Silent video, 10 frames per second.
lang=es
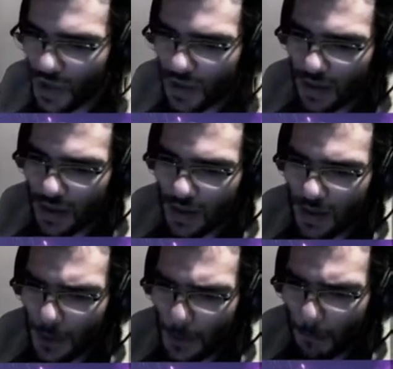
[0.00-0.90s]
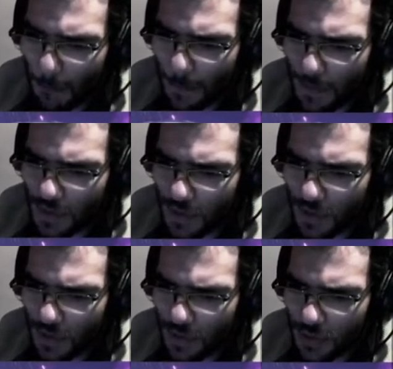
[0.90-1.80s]
Em, se los
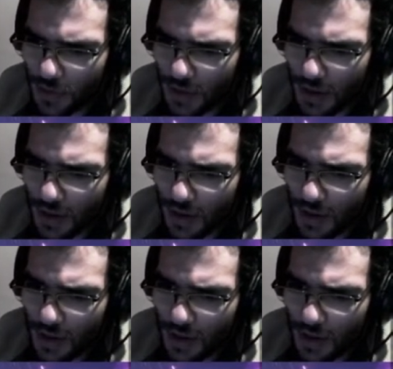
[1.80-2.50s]
quiero mostrar.